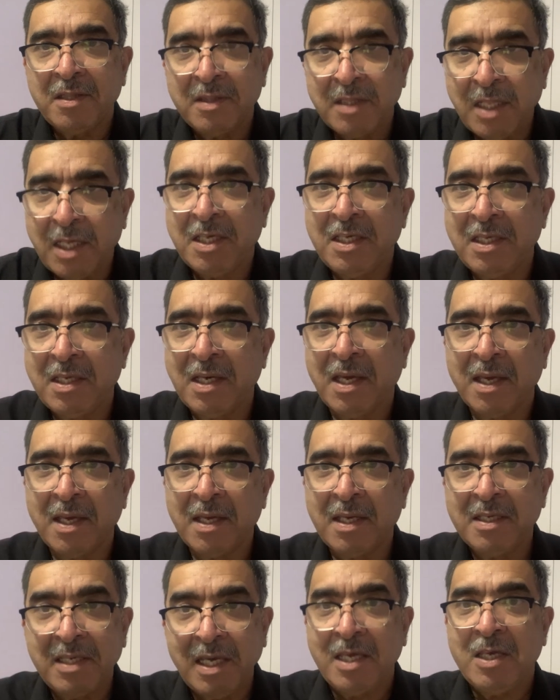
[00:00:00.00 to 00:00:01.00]
नहीं है
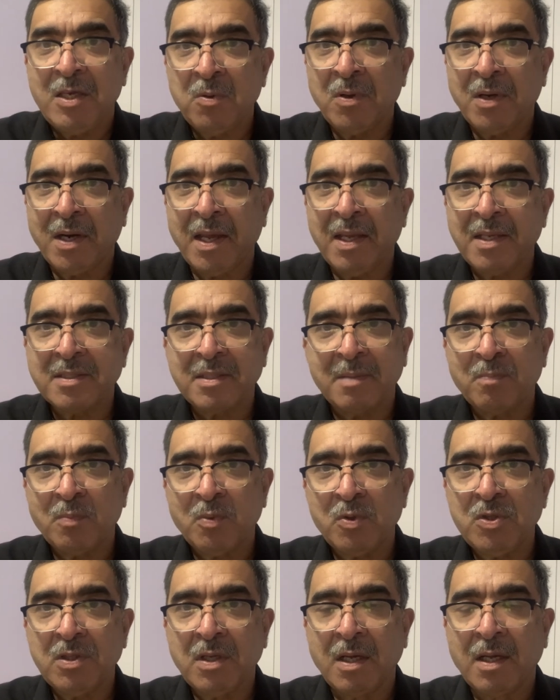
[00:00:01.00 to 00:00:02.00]
यही हो रहा है सब
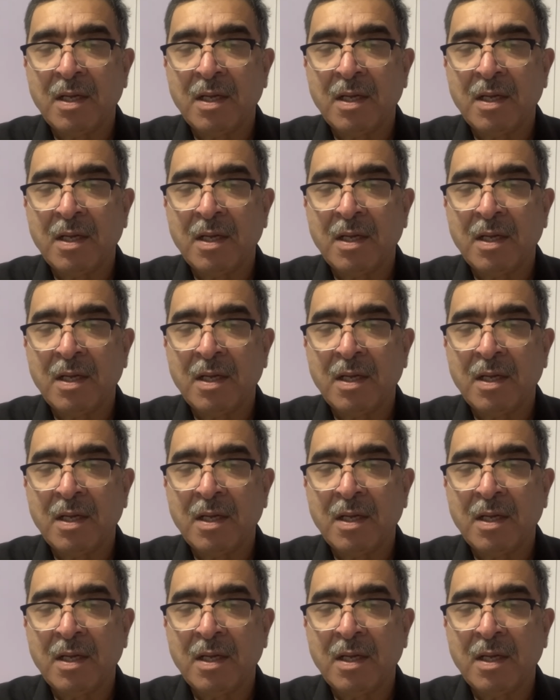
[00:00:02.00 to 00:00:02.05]
कुछ